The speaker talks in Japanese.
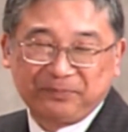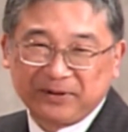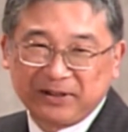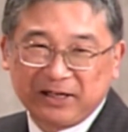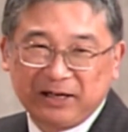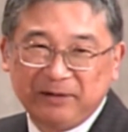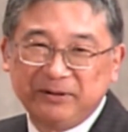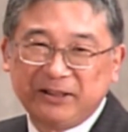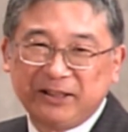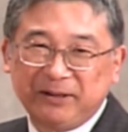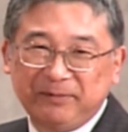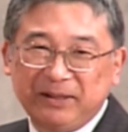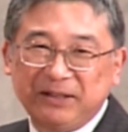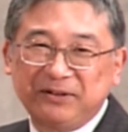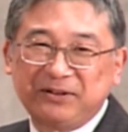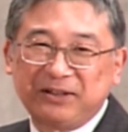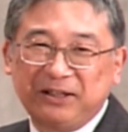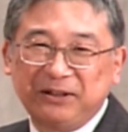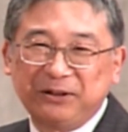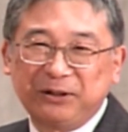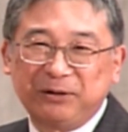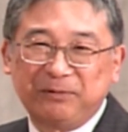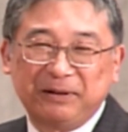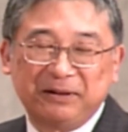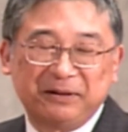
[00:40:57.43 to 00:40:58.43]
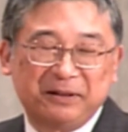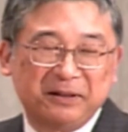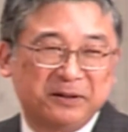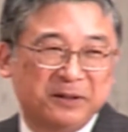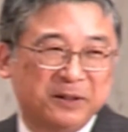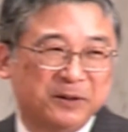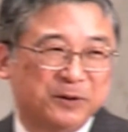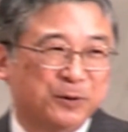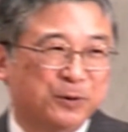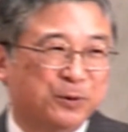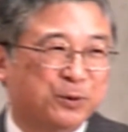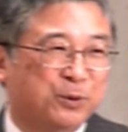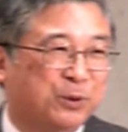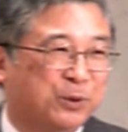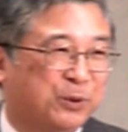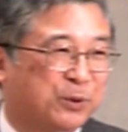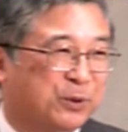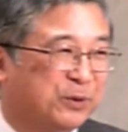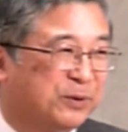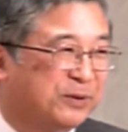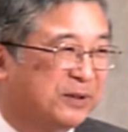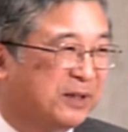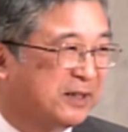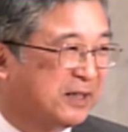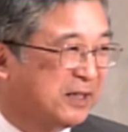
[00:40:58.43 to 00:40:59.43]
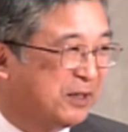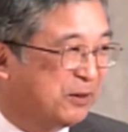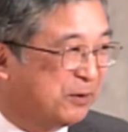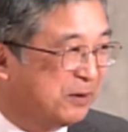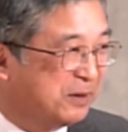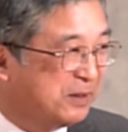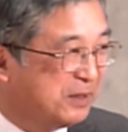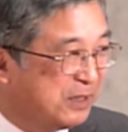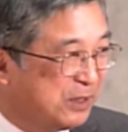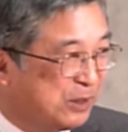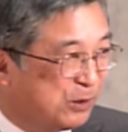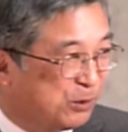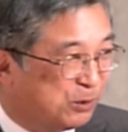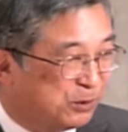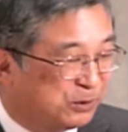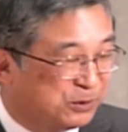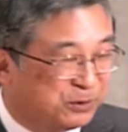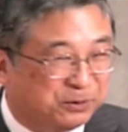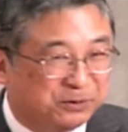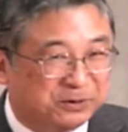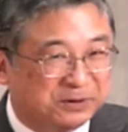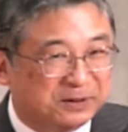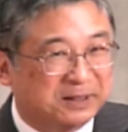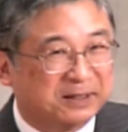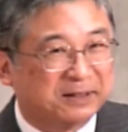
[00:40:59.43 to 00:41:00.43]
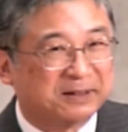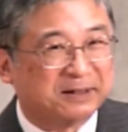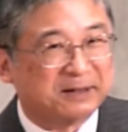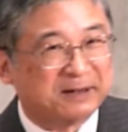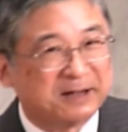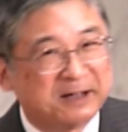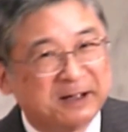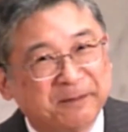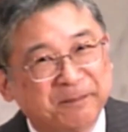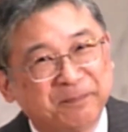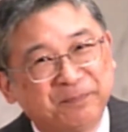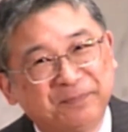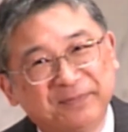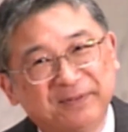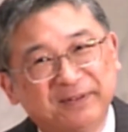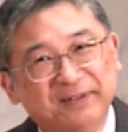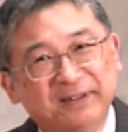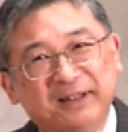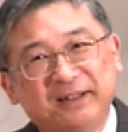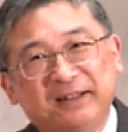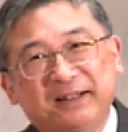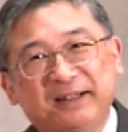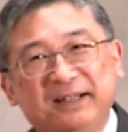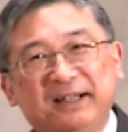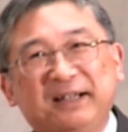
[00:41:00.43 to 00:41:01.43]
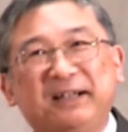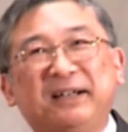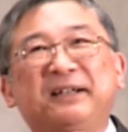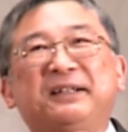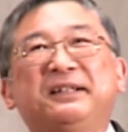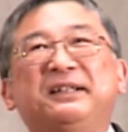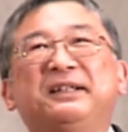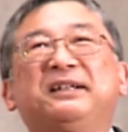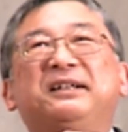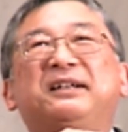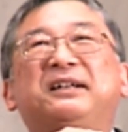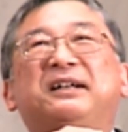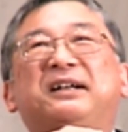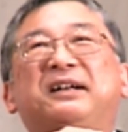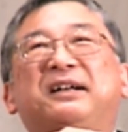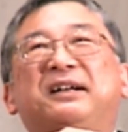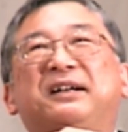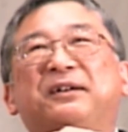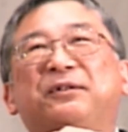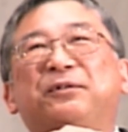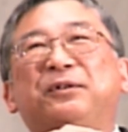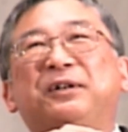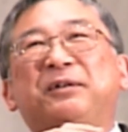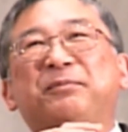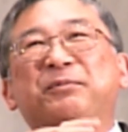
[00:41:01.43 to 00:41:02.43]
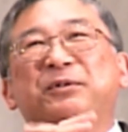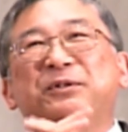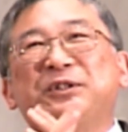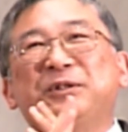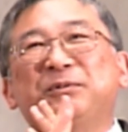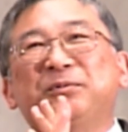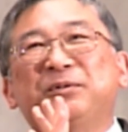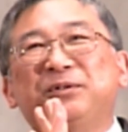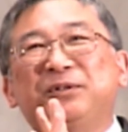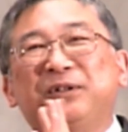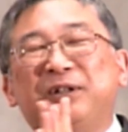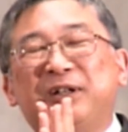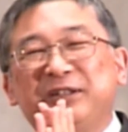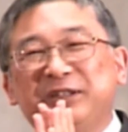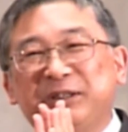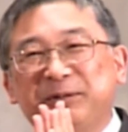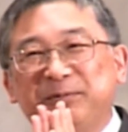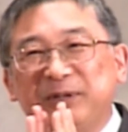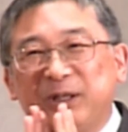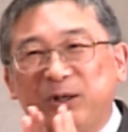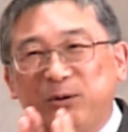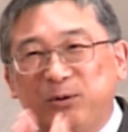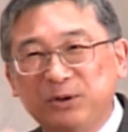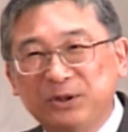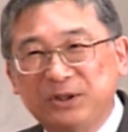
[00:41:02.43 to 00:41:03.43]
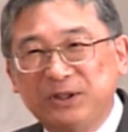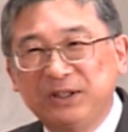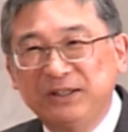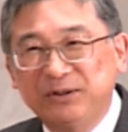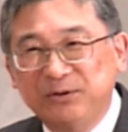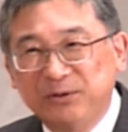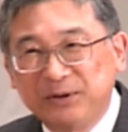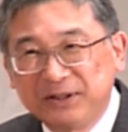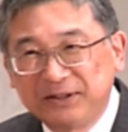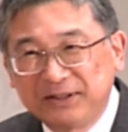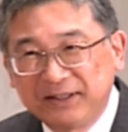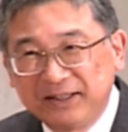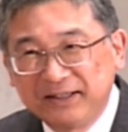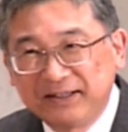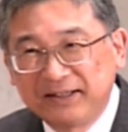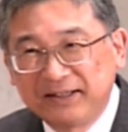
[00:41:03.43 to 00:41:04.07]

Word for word: 神様はちゃんと私たちの心の中をご存知だからだからあこれはもう自分の自分が欲しい乗りたいか